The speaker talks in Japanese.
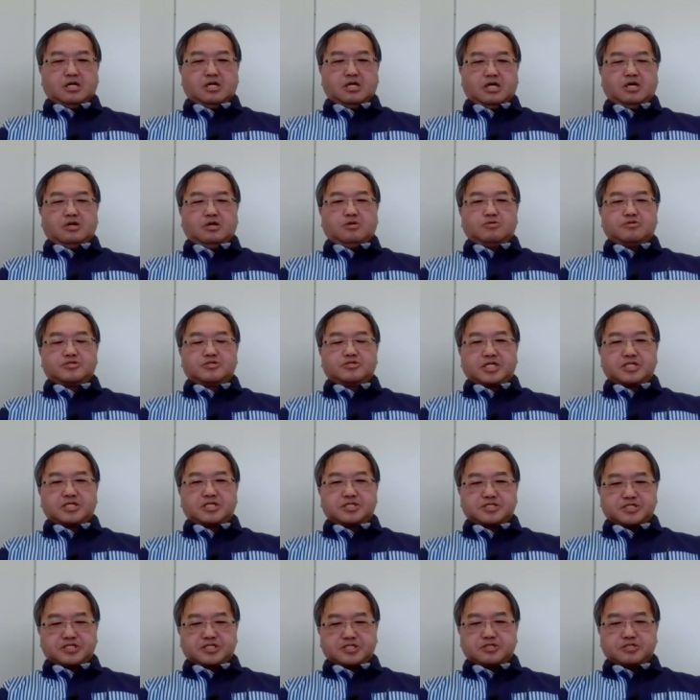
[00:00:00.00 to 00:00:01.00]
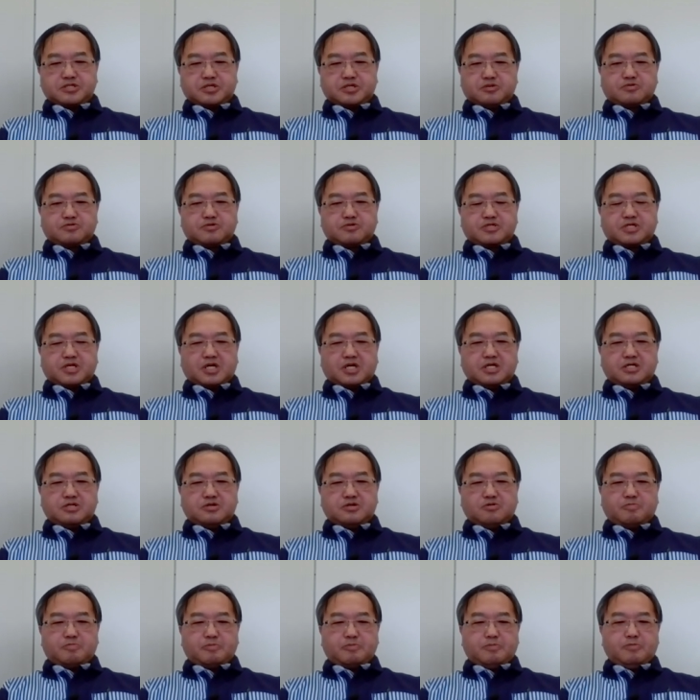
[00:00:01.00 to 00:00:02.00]
えー、この設置っていうことで太
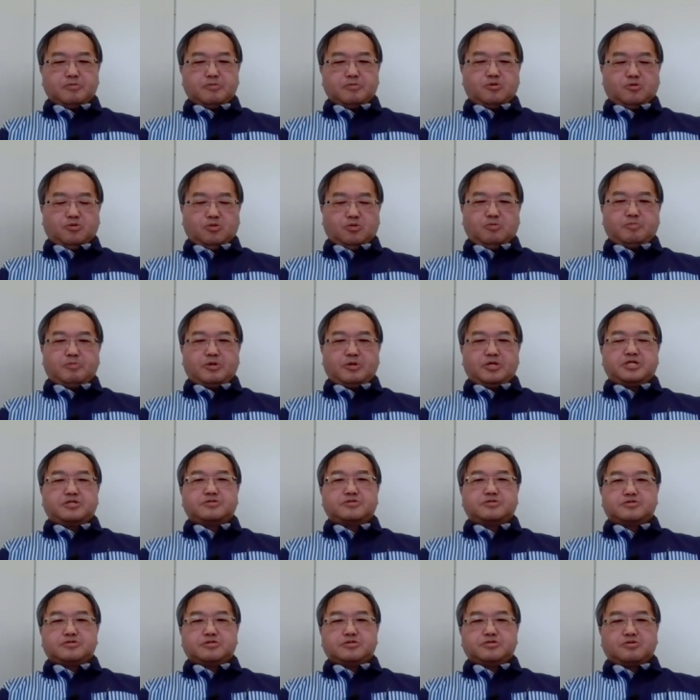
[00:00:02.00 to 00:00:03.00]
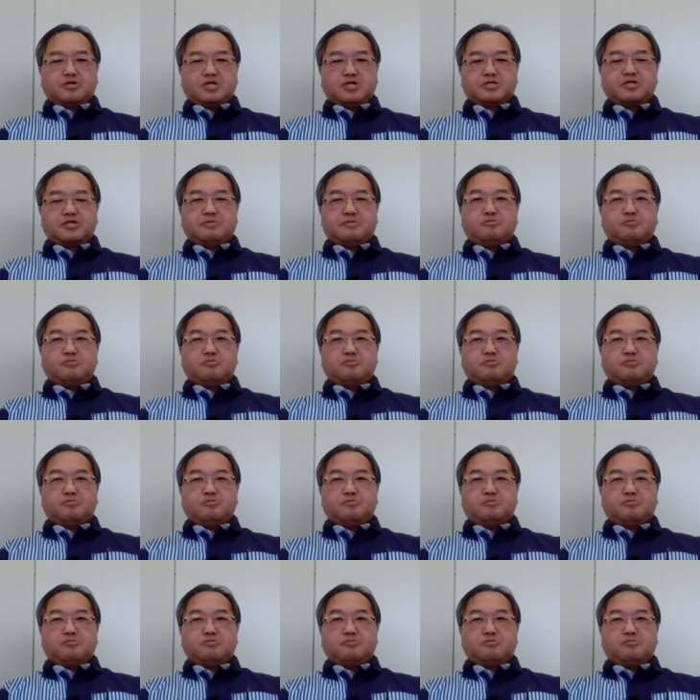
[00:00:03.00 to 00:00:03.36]
陽光パネルとか